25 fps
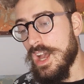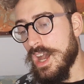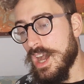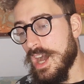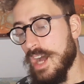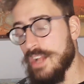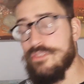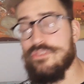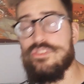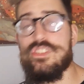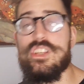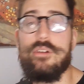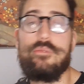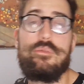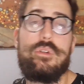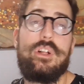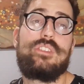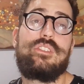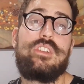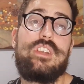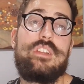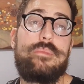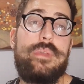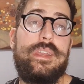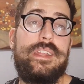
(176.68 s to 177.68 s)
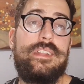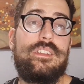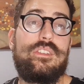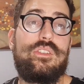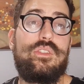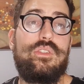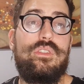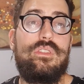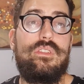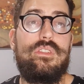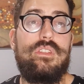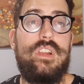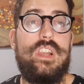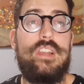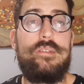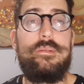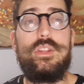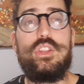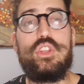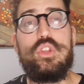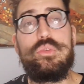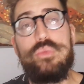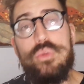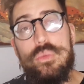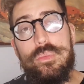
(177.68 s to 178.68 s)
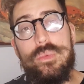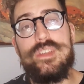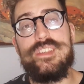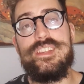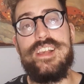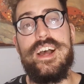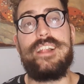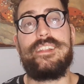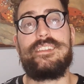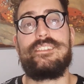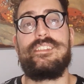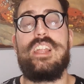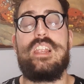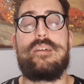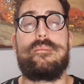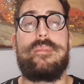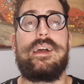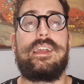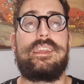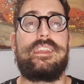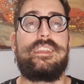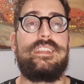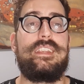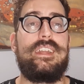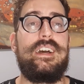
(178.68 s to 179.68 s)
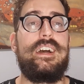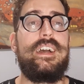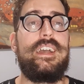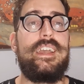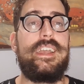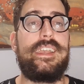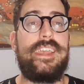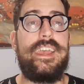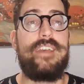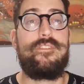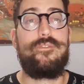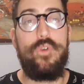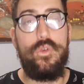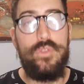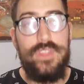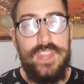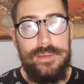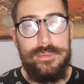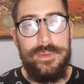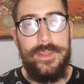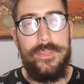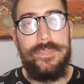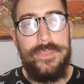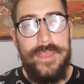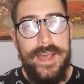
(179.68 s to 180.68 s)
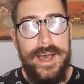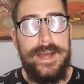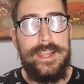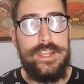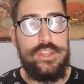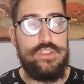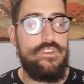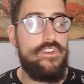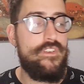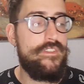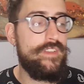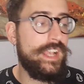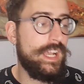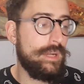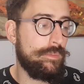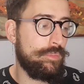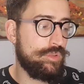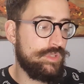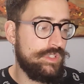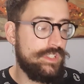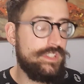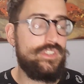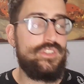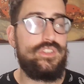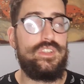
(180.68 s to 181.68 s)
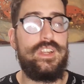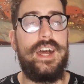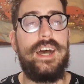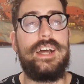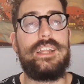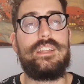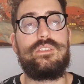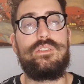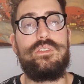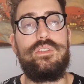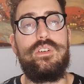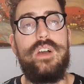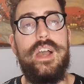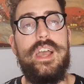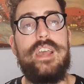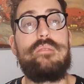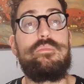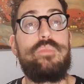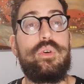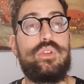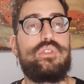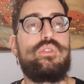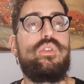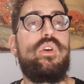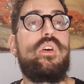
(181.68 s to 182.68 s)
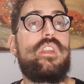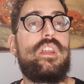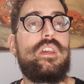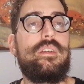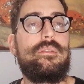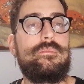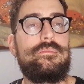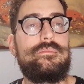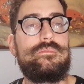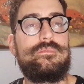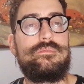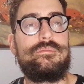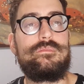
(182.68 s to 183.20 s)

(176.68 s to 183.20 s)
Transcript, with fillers: Aggiungiamo un altro elemento. L'elemento più pesante della macchina e che è fondamentale dove venga posizionato è il motore.